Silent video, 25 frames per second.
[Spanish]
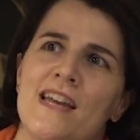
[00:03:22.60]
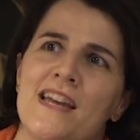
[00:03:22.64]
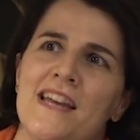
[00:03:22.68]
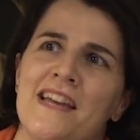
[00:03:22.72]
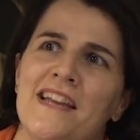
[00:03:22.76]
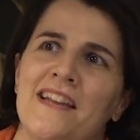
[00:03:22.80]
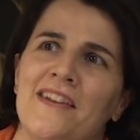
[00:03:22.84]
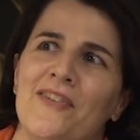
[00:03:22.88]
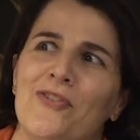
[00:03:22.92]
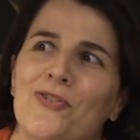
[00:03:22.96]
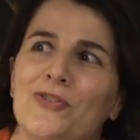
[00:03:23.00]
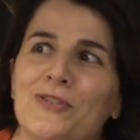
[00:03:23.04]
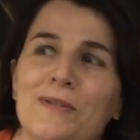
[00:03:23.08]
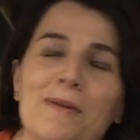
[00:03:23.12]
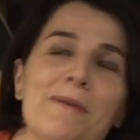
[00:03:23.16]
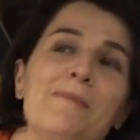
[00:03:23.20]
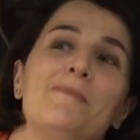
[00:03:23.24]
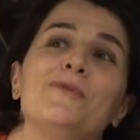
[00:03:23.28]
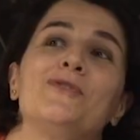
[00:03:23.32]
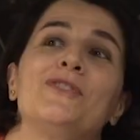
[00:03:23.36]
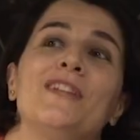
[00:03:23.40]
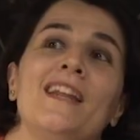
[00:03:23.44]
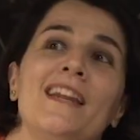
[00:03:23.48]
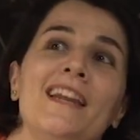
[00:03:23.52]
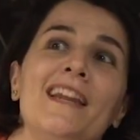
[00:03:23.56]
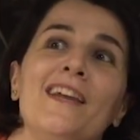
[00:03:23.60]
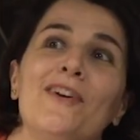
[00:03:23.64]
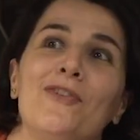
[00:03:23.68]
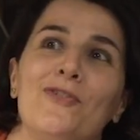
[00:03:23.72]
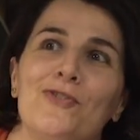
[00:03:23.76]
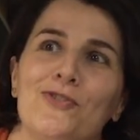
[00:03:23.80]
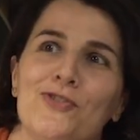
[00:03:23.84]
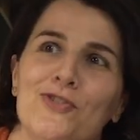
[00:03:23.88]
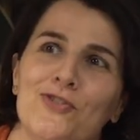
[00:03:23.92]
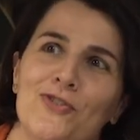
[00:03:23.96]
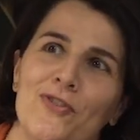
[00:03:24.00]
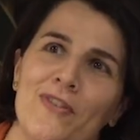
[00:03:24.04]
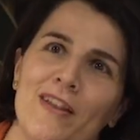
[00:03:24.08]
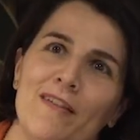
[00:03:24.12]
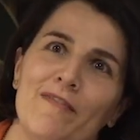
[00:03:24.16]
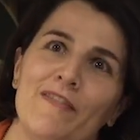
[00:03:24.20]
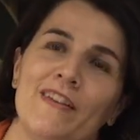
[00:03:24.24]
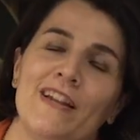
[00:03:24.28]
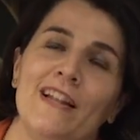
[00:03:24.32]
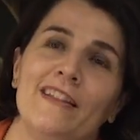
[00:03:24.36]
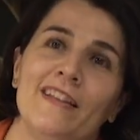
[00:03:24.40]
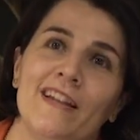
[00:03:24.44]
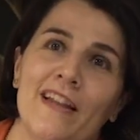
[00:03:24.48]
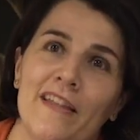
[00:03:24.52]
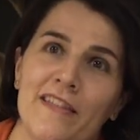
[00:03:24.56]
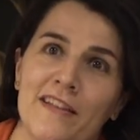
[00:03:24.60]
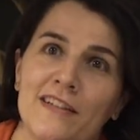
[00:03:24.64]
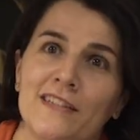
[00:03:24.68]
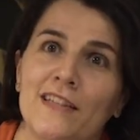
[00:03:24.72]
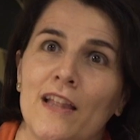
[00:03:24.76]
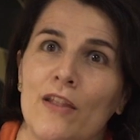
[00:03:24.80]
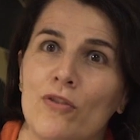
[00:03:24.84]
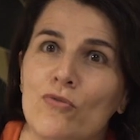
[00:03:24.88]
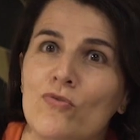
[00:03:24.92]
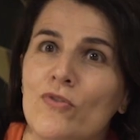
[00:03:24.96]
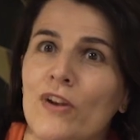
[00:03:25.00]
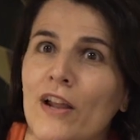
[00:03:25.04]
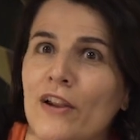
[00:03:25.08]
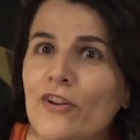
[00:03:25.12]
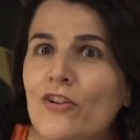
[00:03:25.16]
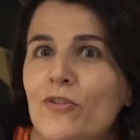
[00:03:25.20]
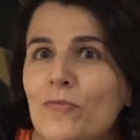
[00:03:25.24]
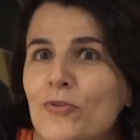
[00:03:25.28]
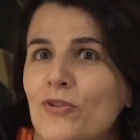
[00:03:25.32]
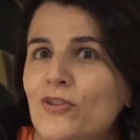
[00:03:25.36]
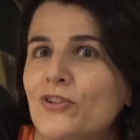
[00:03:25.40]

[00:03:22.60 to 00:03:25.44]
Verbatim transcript: eh, no estábamos tan lejos, Del final de la dictadura, ¿no?